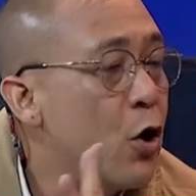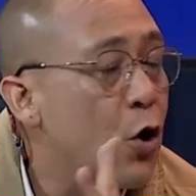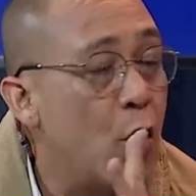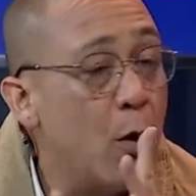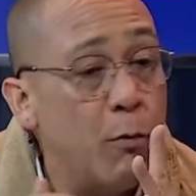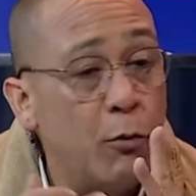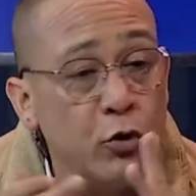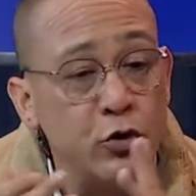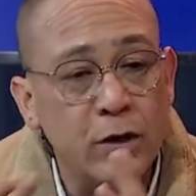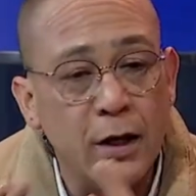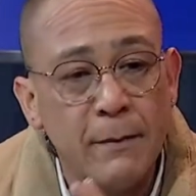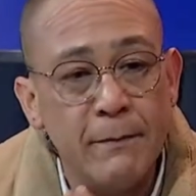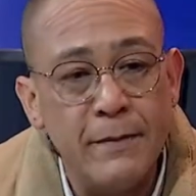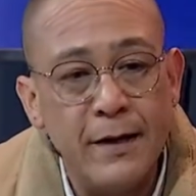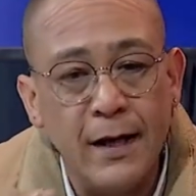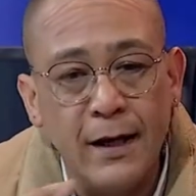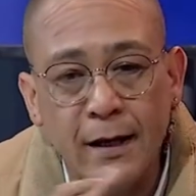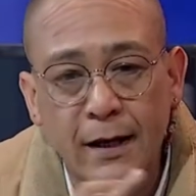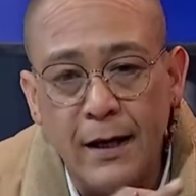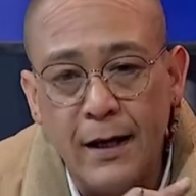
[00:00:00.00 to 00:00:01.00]
como
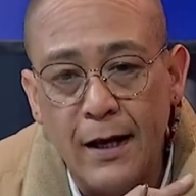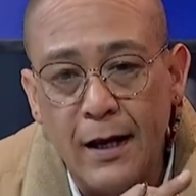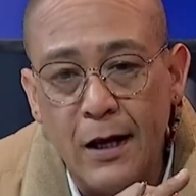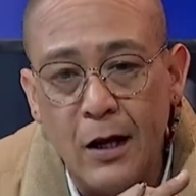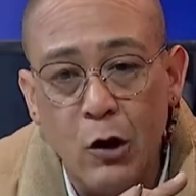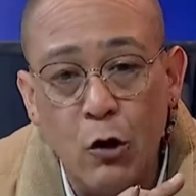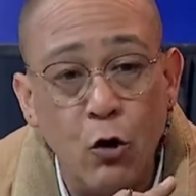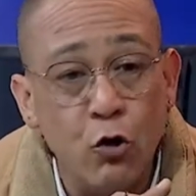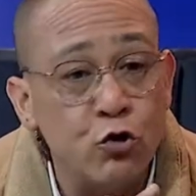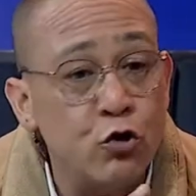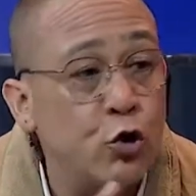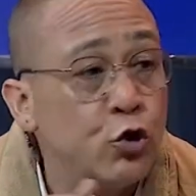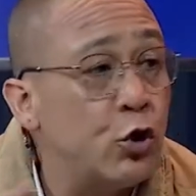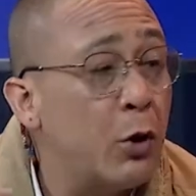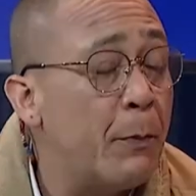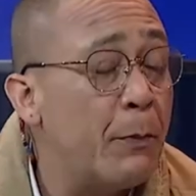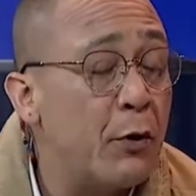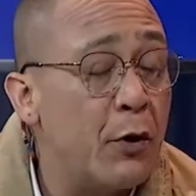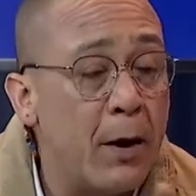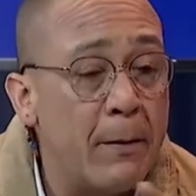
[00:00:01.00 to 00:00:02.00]
también eh, los
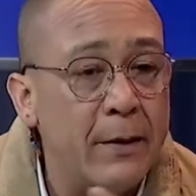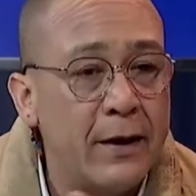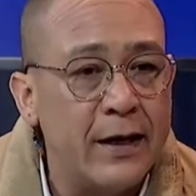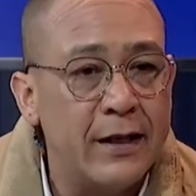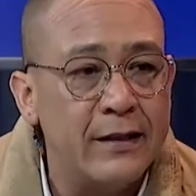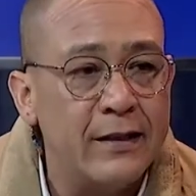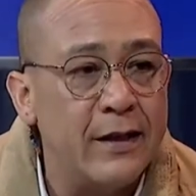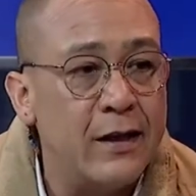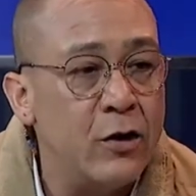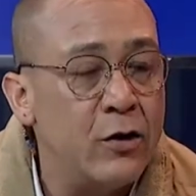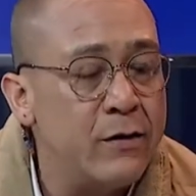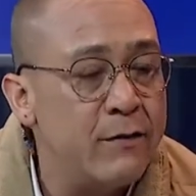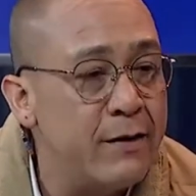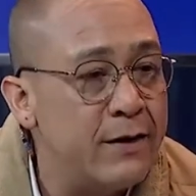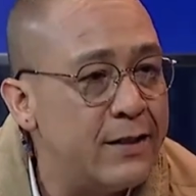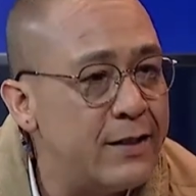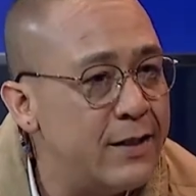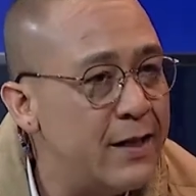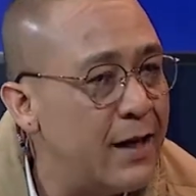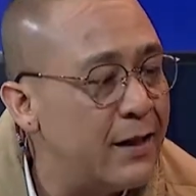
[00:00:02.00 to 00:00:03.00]
otros programas que tiene la
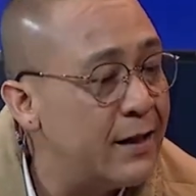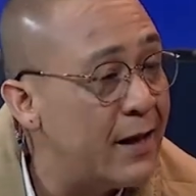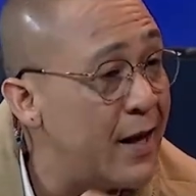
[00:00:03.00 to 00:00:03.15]
universidad